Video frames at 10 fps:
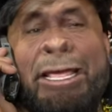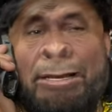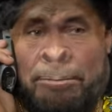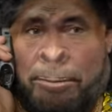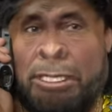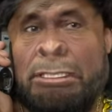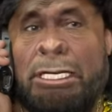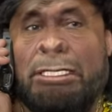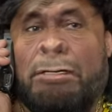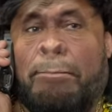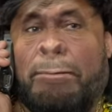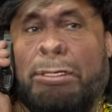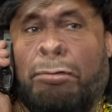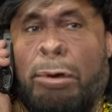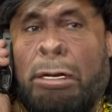Les voy a decir, si no presto
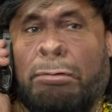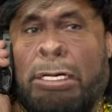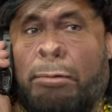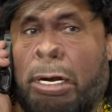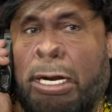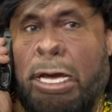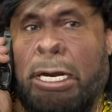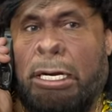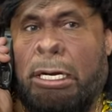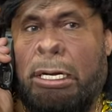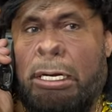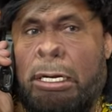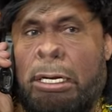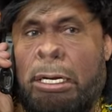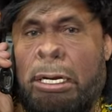los huercos, se eh, voy a rajar.
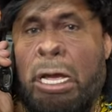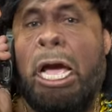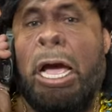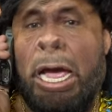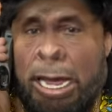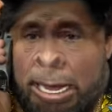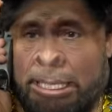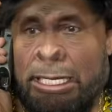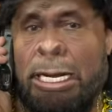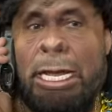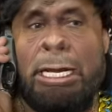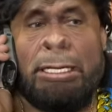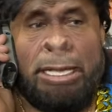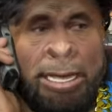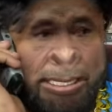Ah, ándele,
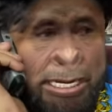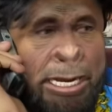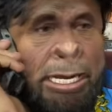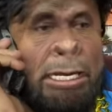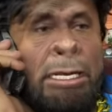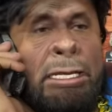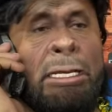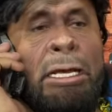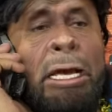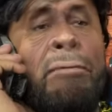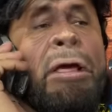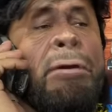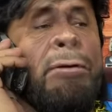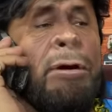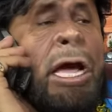ándele.
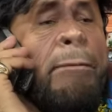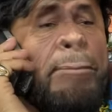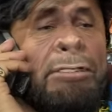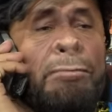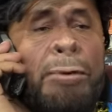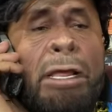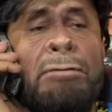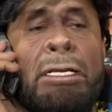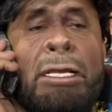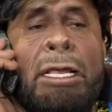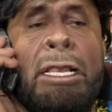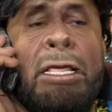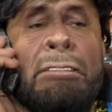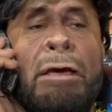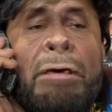Bueno, ahí paso por ellos
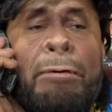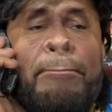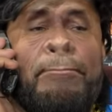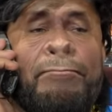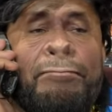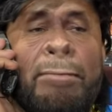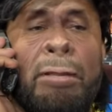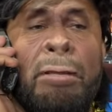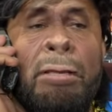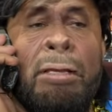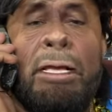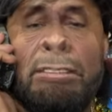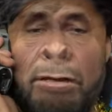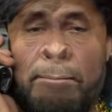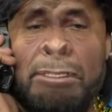el, sábado. El
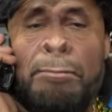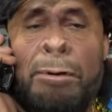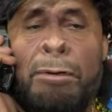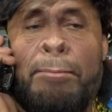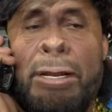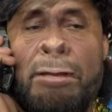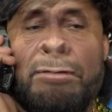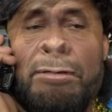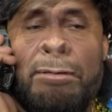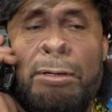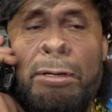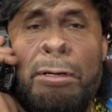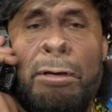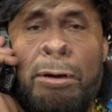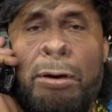sábado paso por, por ellos.
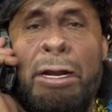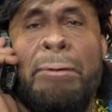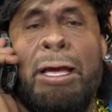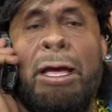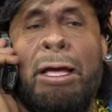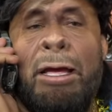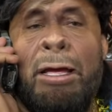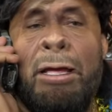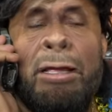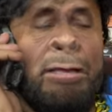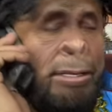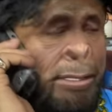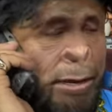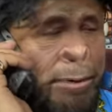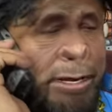Órale, mija.
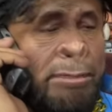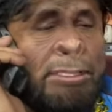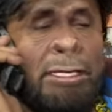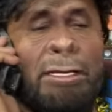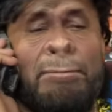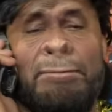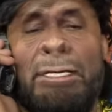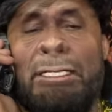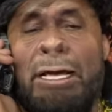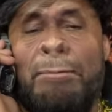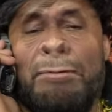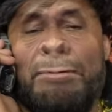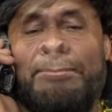Está bueno, este, pues ahí estamos.